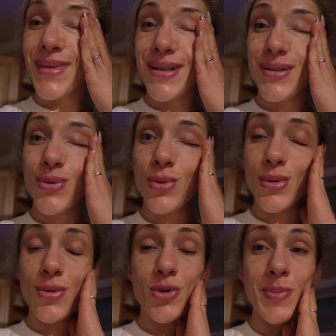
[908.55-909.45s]
So,
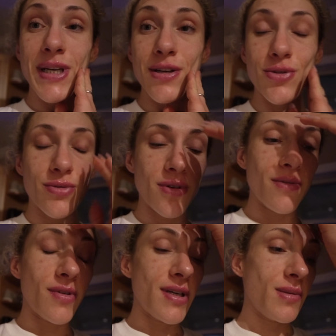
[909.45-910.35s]
zu später Stunde
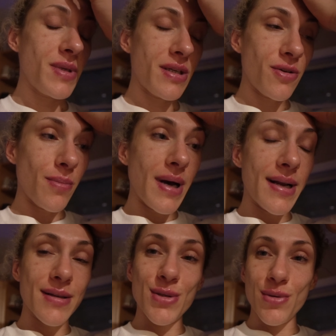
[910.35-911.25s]
wollte ich mich
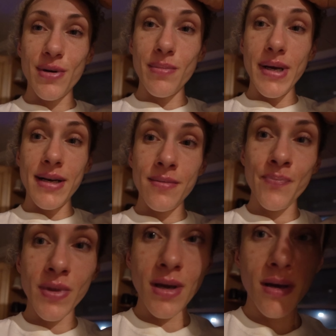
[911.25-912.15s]
nochmal zurückmelden.